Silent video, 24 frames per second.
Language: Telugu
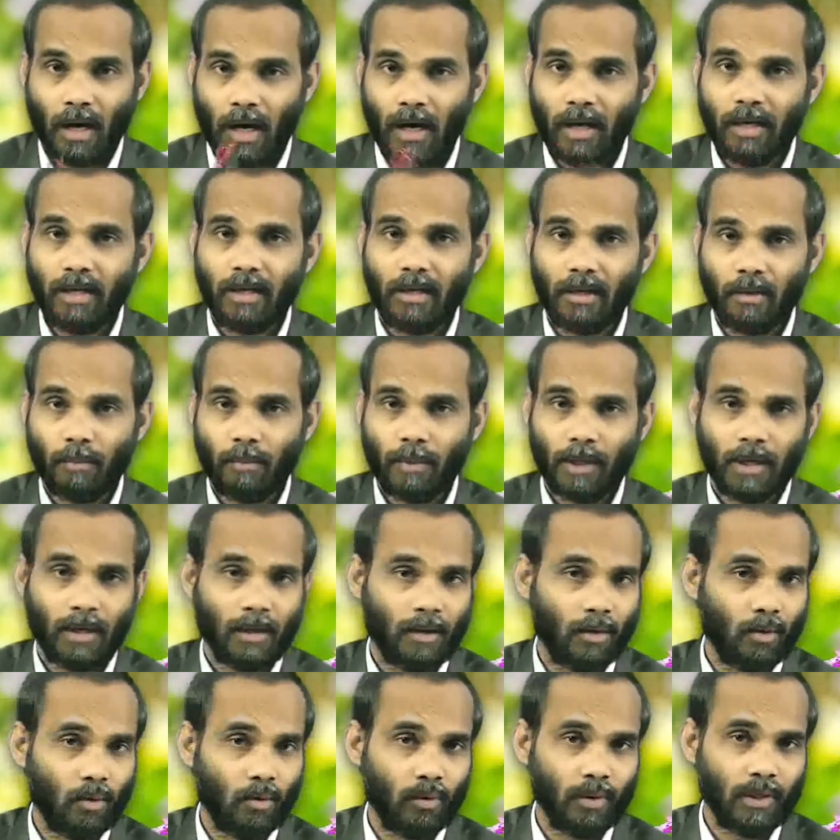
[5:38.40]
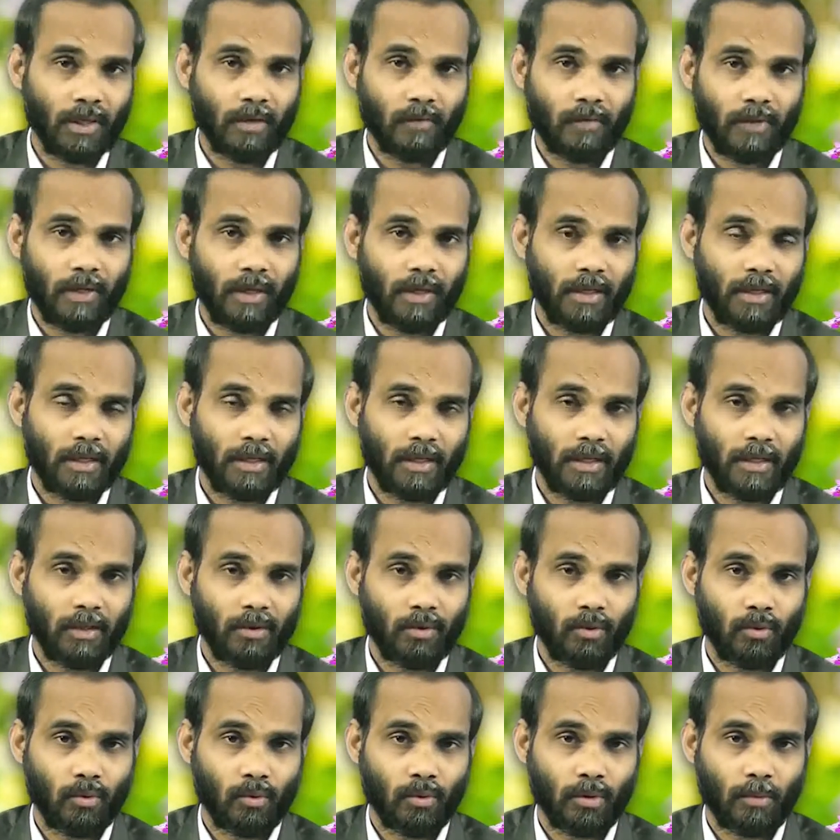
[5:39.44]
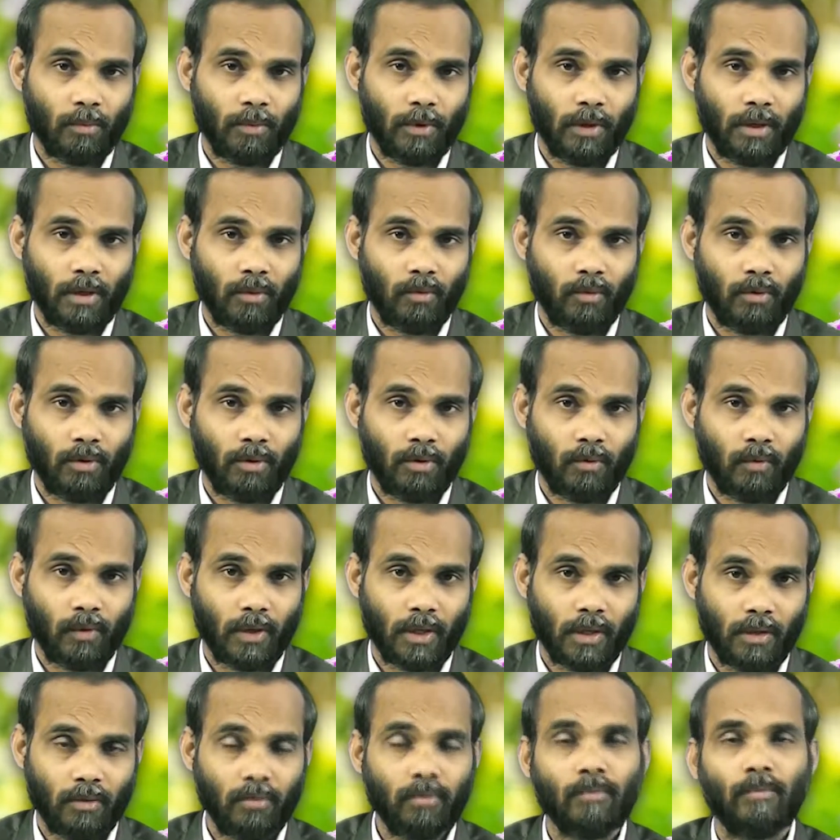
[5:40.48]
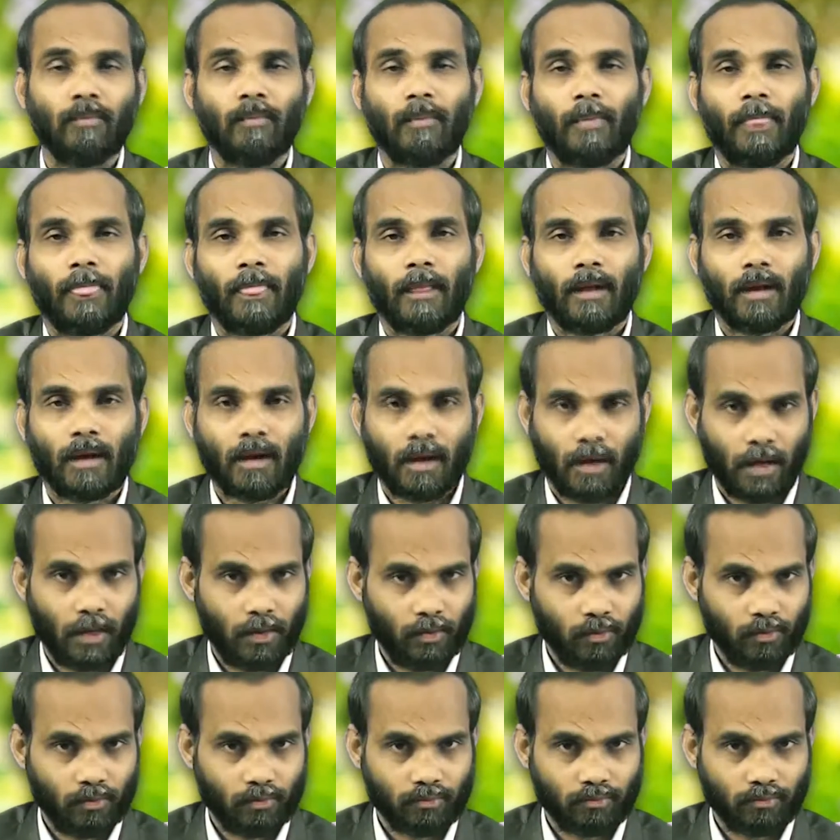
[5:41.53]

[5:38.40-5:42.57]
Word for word: ఆయన మనలో ఎవనికి దూరముగా ఉండువాడు కాడు